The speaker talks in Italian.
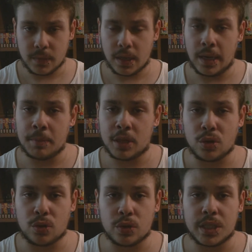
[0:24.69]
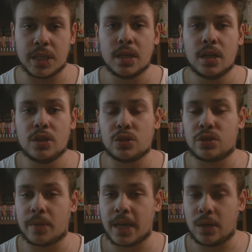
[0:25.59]
La metto così,
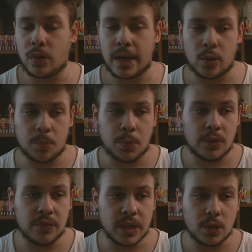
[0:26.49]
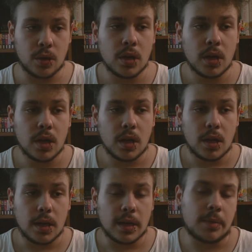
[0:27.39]
giusto per allungare un po' il video
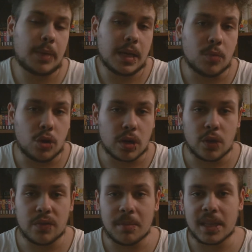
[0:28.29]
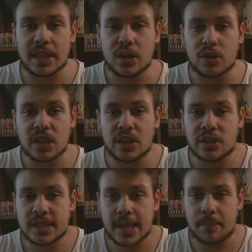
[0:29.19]
il primo, che ovviamente
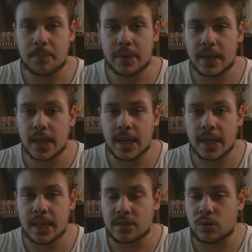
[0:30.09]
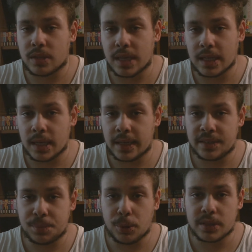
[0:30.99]
ricorderò sempre, è scontata la
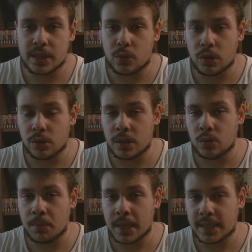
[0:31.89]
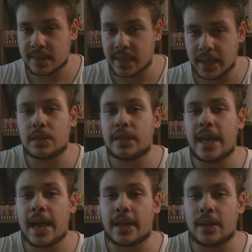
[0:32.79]
risposta, è quello del 2006.
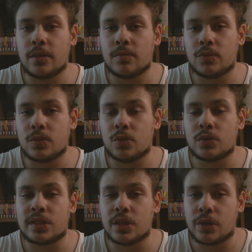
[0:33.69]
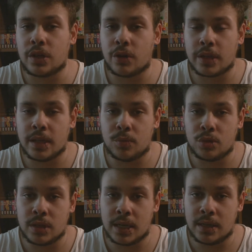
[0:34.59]
Chi è che non se lo ricorda al
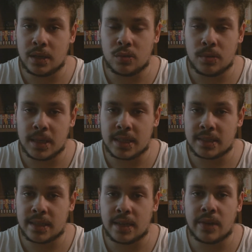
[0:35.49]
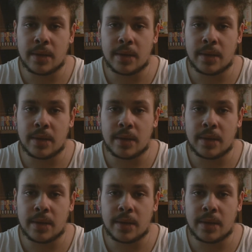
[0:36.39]
mondiale del 2006?